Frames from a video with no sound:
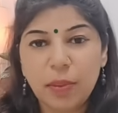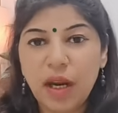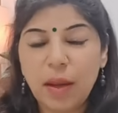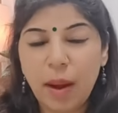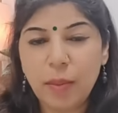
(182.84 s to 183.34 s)

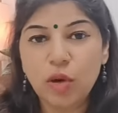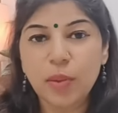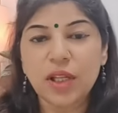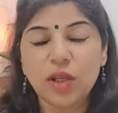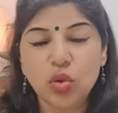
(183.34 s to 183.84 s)
पहले मैं आपको
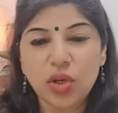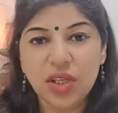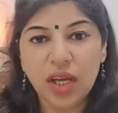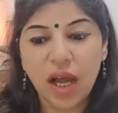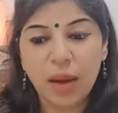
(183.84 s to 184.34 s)
बता दूं कि
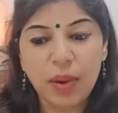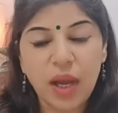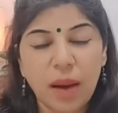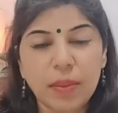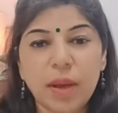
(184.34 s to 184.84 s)
यहाँ पे
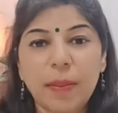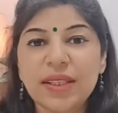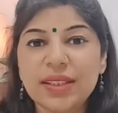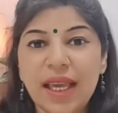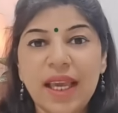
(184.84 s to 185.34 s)
आपके
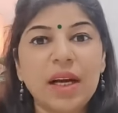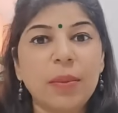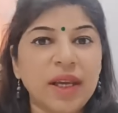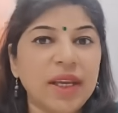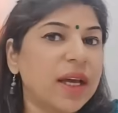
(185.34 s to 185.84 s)
पास एक
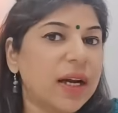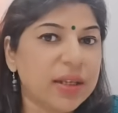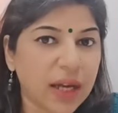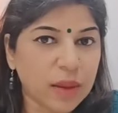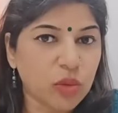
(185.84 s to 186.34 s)
महीने का
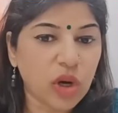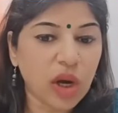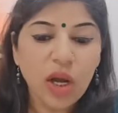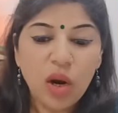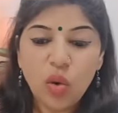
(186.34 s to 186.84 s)
टाइम
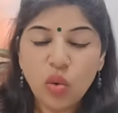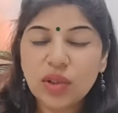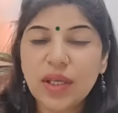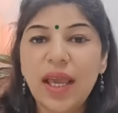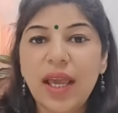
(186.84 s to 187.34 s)
होगा
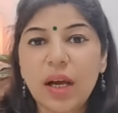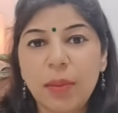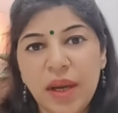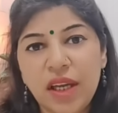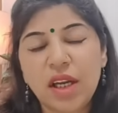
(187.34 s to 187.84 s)
उस एक
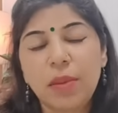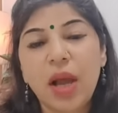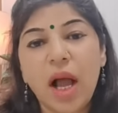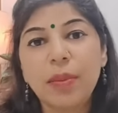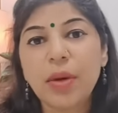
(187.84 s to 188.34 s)
महीने में
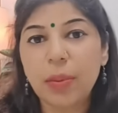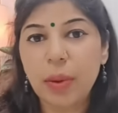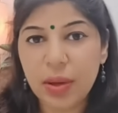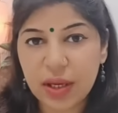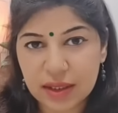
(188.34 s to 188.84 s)
आप कभी
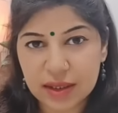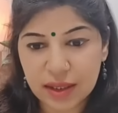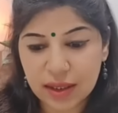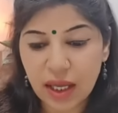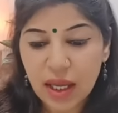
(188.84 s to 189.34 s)
भी कर
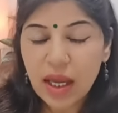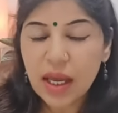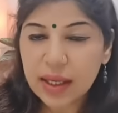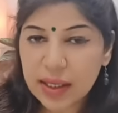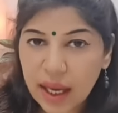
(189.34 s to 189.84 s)
सकते
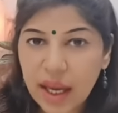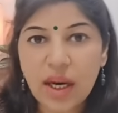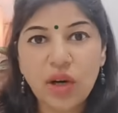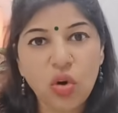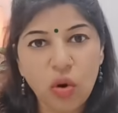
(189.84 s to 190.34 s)
हैं
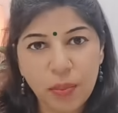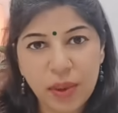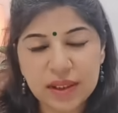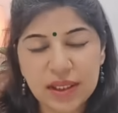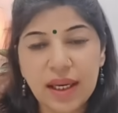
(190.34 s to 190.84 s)
ग्यारह
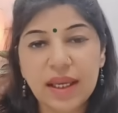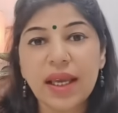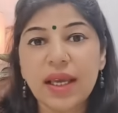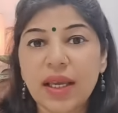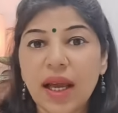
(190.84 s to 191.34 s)
नवंबर से
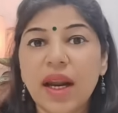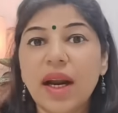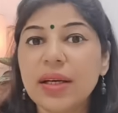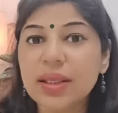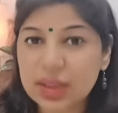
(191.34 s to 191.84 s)
लेके
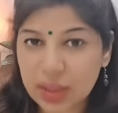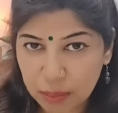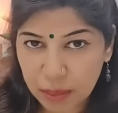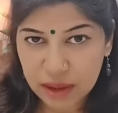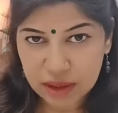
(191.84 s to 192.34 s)
ग्यारह
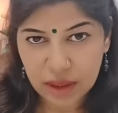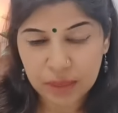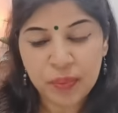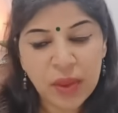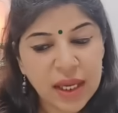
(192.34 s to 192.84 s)
दिसंबर तक
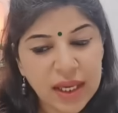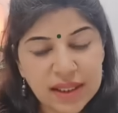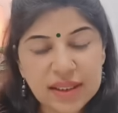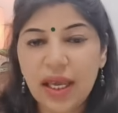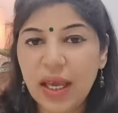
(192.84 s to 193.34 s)

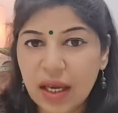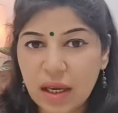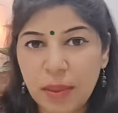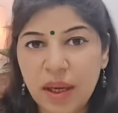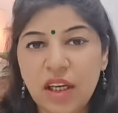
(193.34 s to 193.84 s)
इस
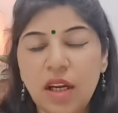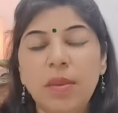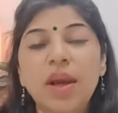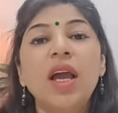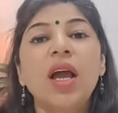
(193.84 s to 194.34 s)
एक महीने
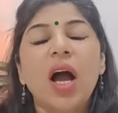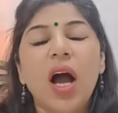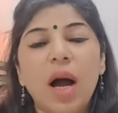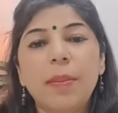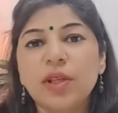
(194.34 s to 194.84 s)
में
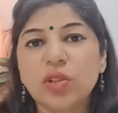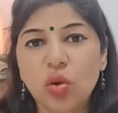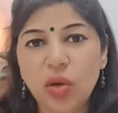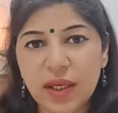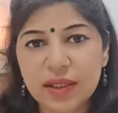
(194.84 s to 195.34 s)
आप
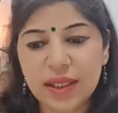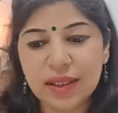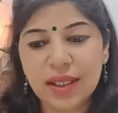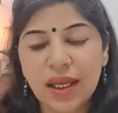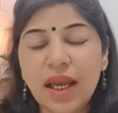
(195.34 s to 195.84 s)
इसको कर
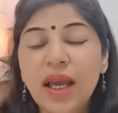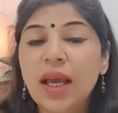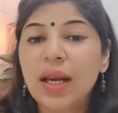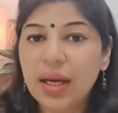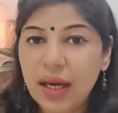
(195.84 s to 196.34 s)
सकते हैं
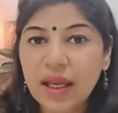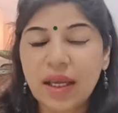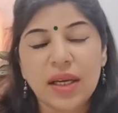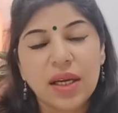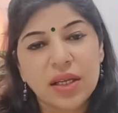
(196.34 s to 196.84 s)

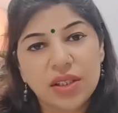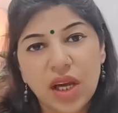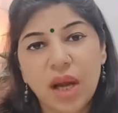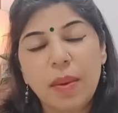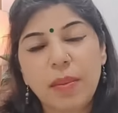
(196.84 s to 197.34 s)
लेकिन
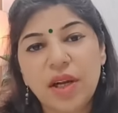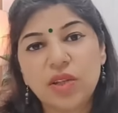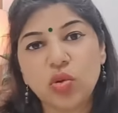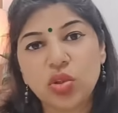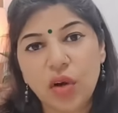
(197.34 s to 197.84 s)
यहाँ पे मेरा
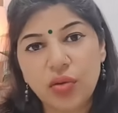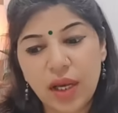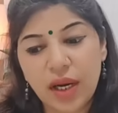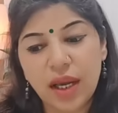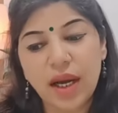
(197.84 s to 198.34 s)
सुझाव
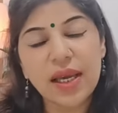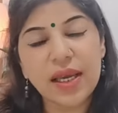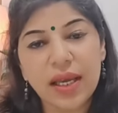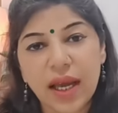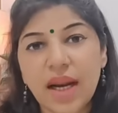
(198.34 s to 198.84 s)
ये रहेगा कि
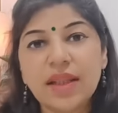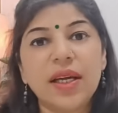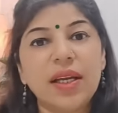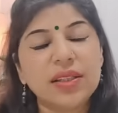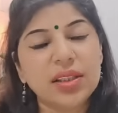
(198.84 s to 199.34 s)
11
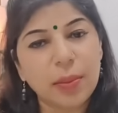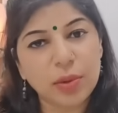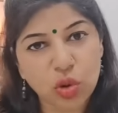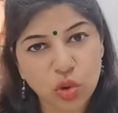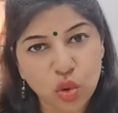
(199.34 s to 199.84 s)
तारीख से आप
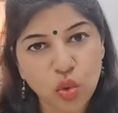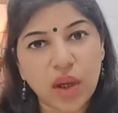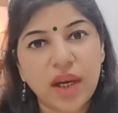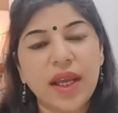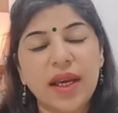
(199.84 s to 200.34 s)
इसको शुरू
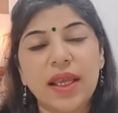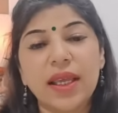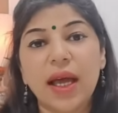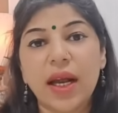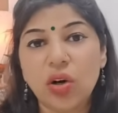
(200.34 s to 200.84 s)
करें यानी कि
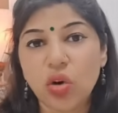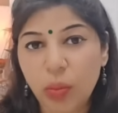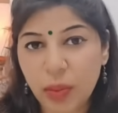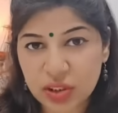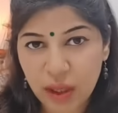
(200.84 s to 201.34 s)
11
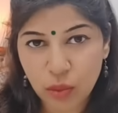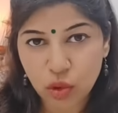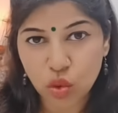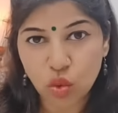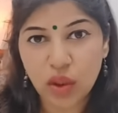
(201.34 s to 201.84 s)
नवंबर से आपको
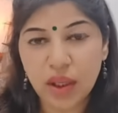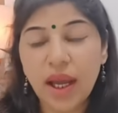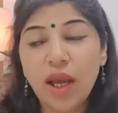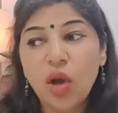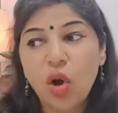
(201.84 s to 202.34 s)
शुरू करना है